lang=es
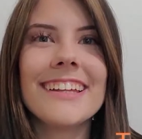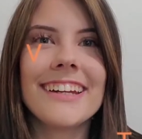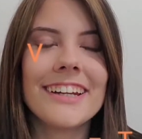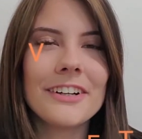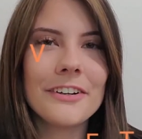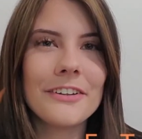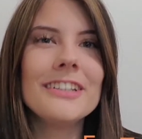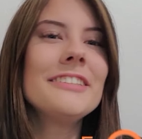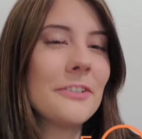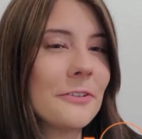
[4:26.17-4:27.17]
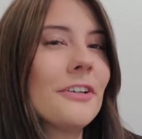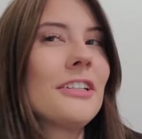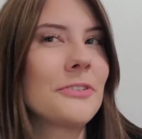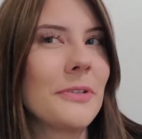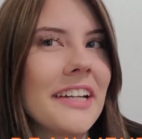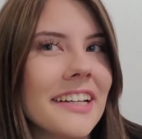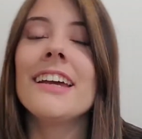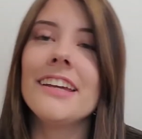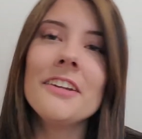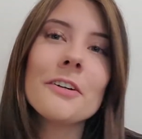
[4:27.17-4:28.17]
de Ariana Godoy seguro le suena.
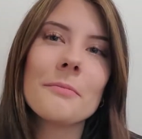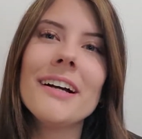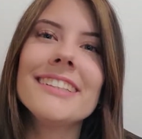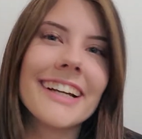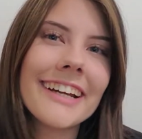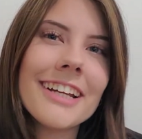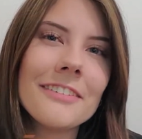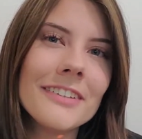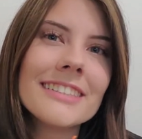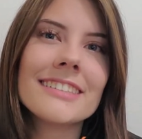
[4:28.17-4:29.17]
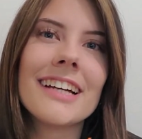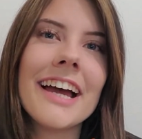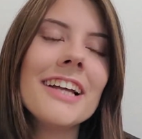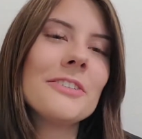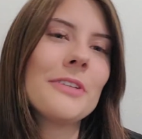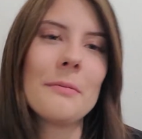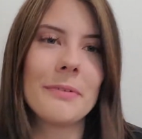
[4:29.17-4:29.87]
Y es normal, ya que Netflix ha hecho una